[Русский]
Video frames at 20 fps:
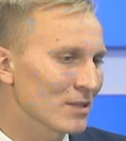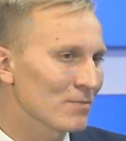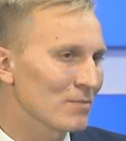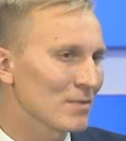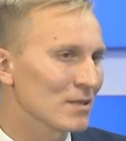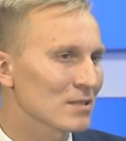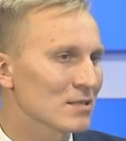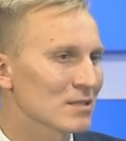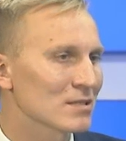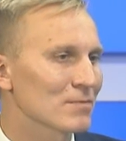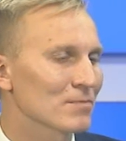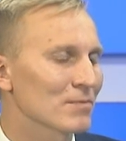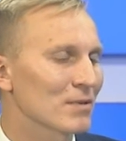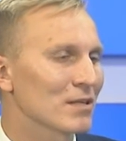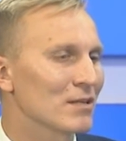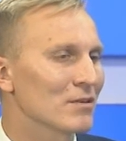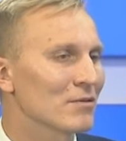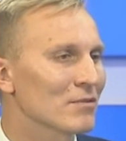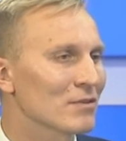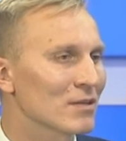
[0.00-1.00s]
месте
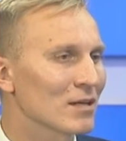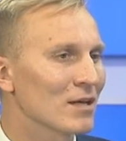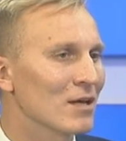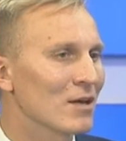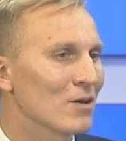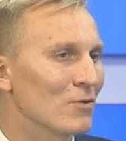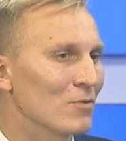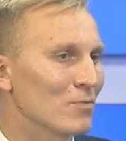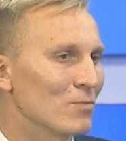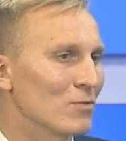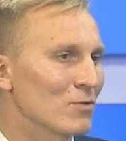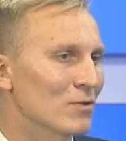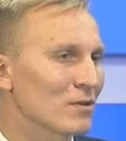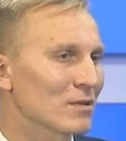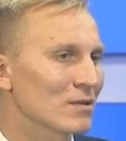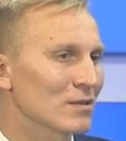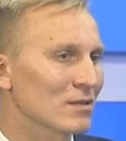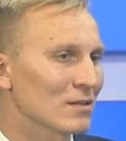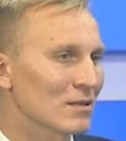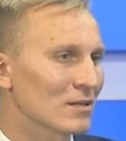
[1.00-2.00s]
запланирована
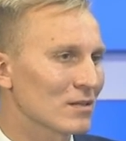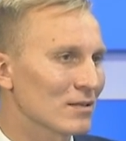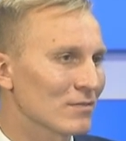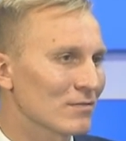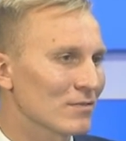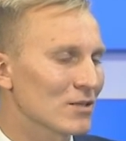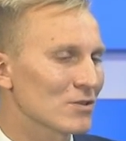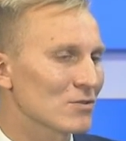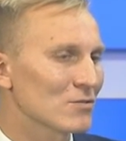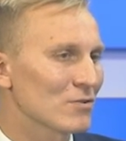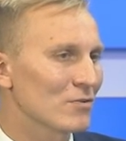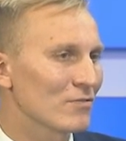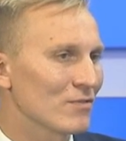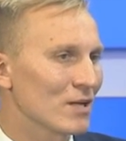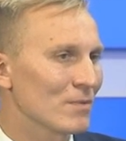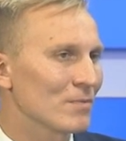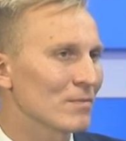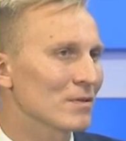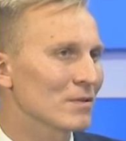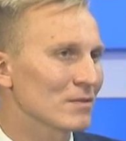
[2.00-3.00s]
уборка в ночное
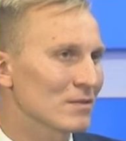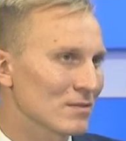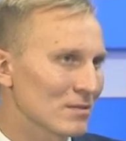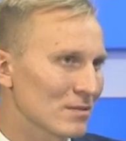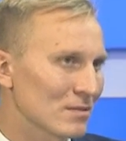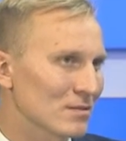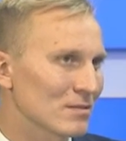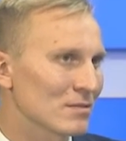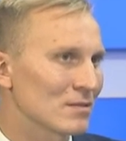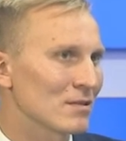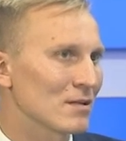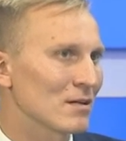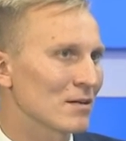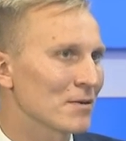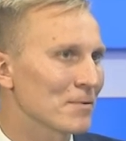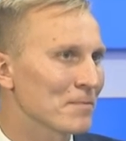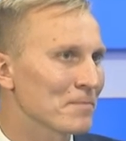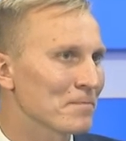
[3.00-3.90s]
время снега.